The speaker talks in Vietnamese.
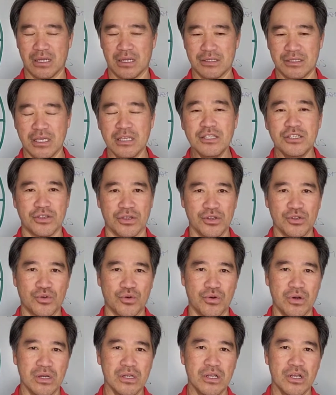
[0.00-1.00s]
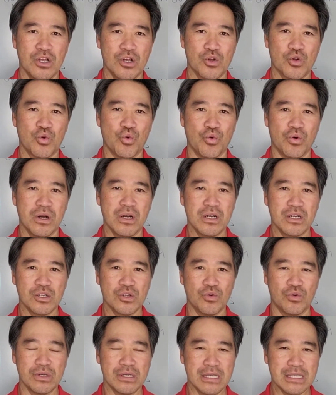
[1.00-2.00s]
tiến triển của của
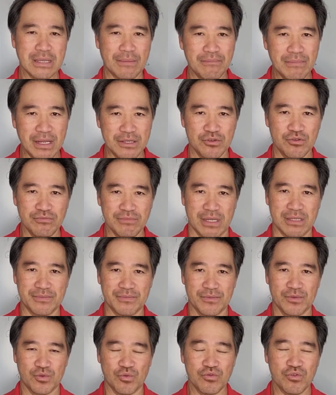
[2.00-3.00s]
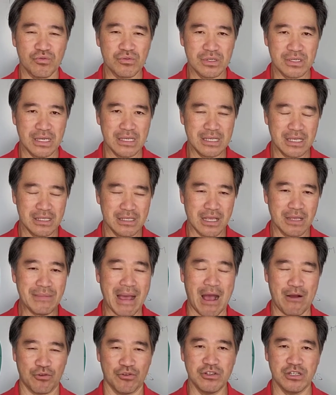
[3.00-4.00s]
của cái tâm linh của mình của cùng cái cái tế
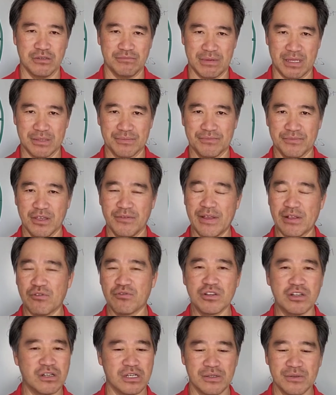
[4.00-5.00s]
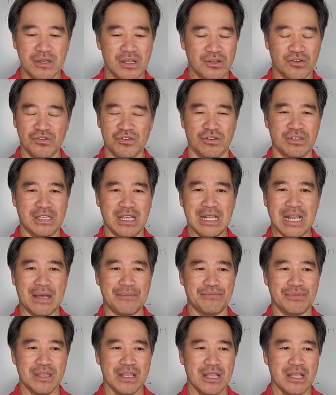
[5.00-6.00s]
bào của người mình chứ không phải con người con người chỉ
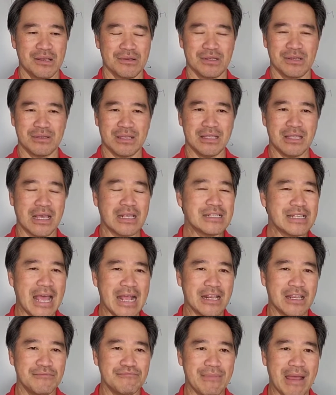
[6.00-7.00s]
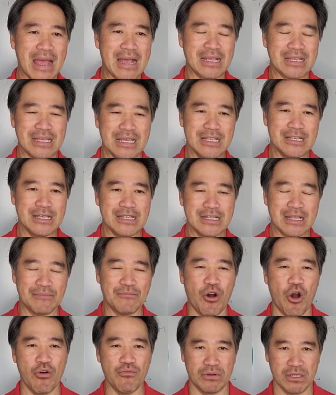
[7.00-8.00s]
làm cái thể xác để mang cái cái tâm
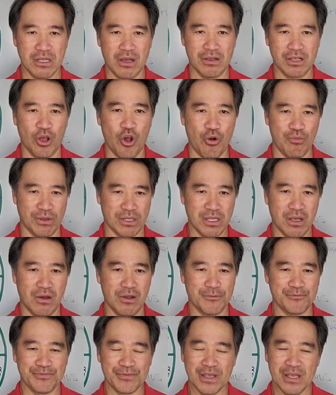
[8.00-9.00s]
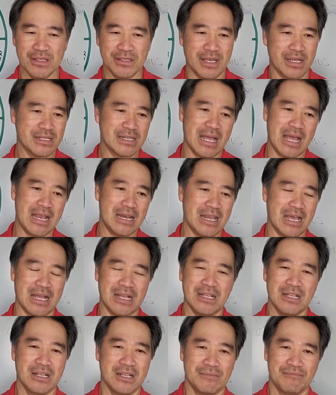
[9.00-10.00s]
hồn mình thôi cái hồn mình thôi thiệt ra là
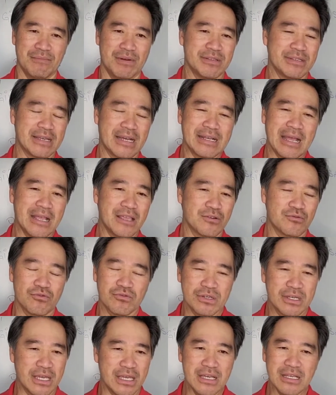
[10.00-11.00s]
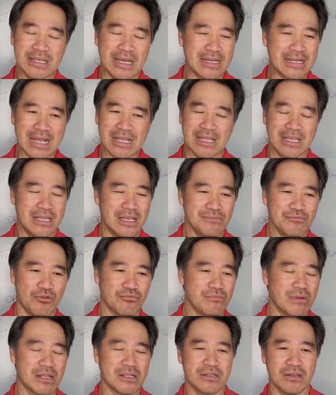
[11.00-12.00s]
mình chẳng khác gì con kiến chẳng khác gì hết
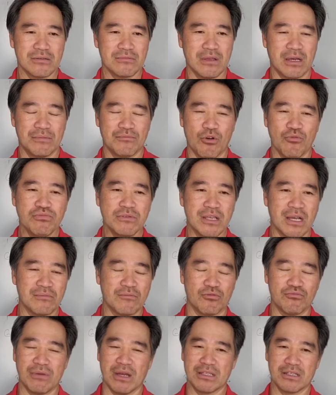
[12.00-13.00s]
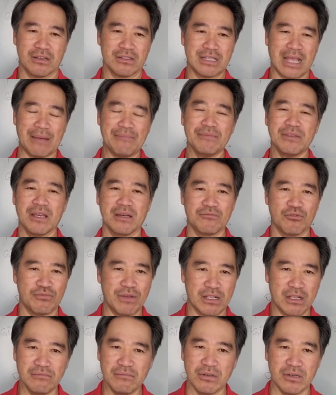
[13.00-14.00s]
một bên có bốn chân một bên có tám chân một
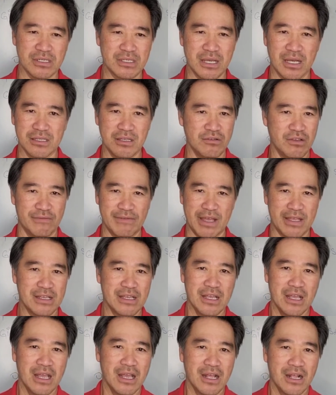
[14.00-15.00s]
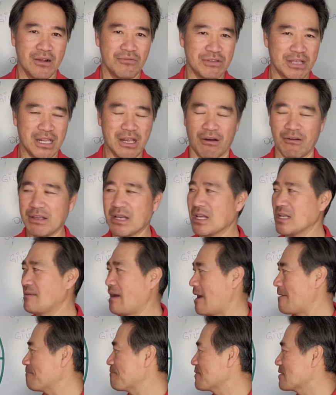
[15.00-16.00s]
bên có 10 chân thứ gì vậy không thay đổi hết các
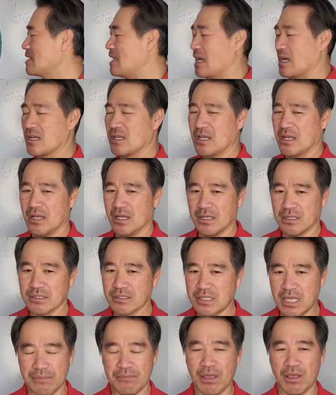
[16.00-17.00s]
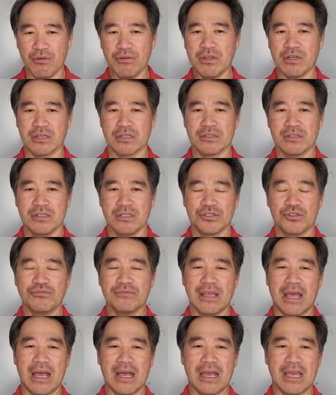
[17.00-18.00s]
bạn chứ là tìm hiểu được chúng
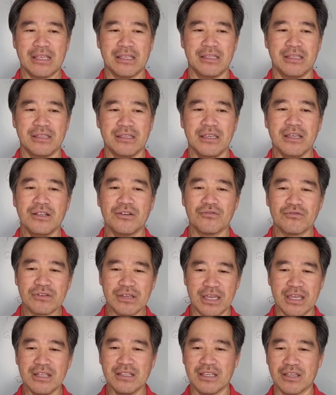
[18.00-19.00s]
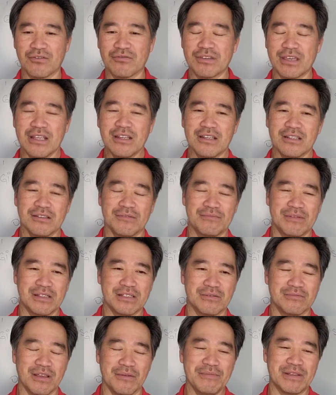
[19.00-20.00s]
ta hay giết con kiến thì con kiến nó, nó mình
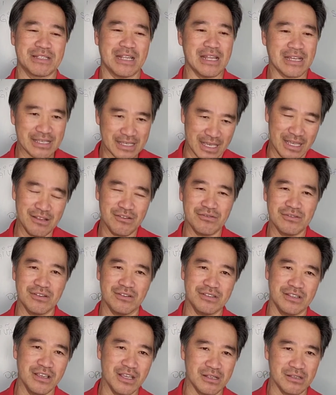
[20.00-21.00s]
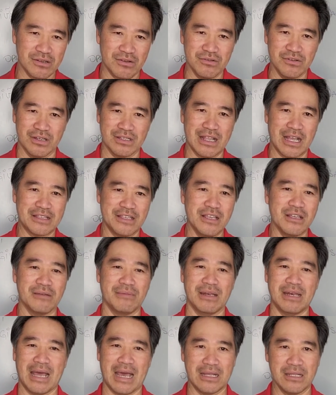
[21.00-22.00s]
tới mình sẽ ra kiến nó giết người ta giết rồi
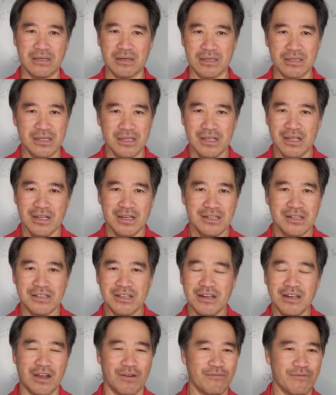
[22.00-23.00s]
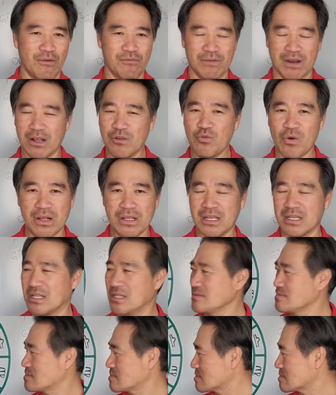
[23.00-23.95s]
mình lại thôi nó cứ lòng vòng lẫn quẩn vậy đó